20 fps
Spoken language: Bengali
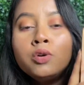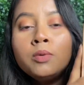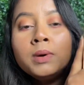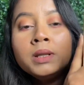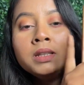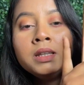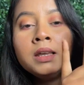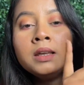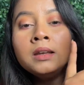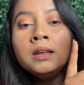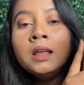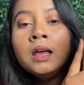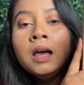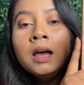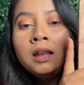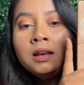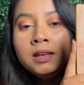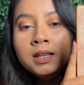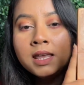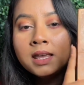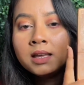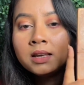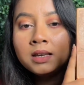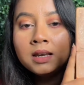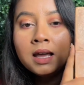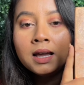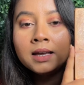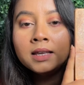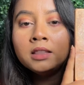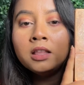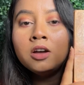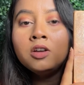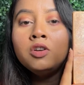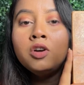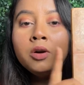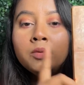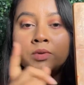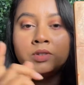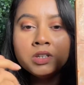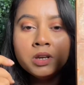তোমাদের লিঙ্ক লাগে তাহলে
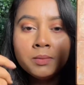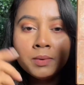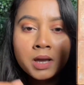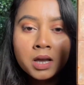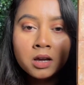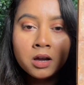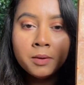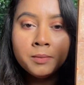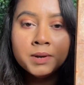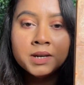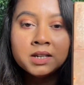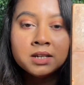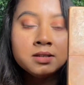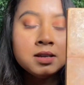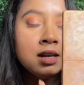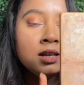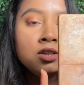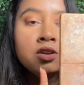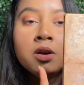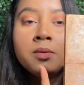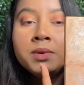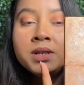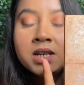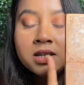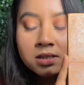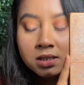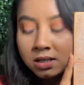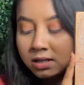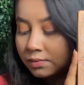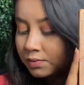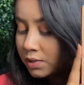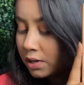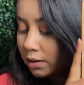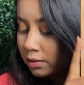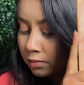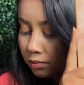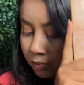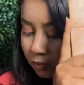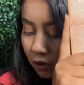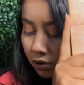অবশ্যই আমাকে কমেন্টে জানিও আমি ডিসক্রিপশান
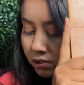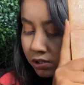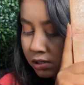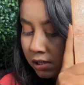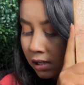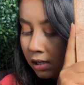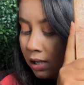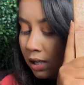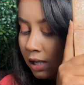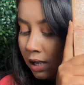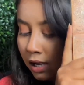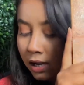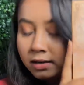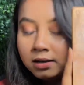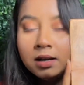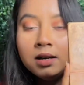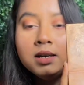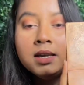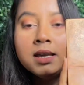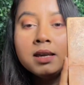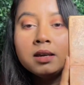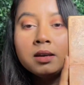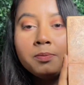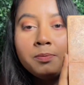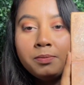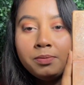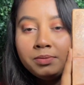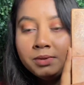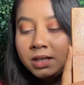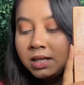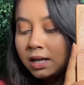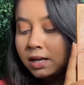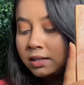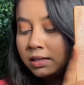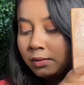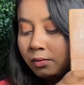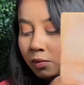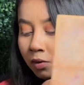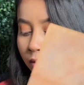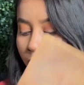বক্সে এটা লিঙ্ক দিয়ে
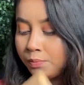দেব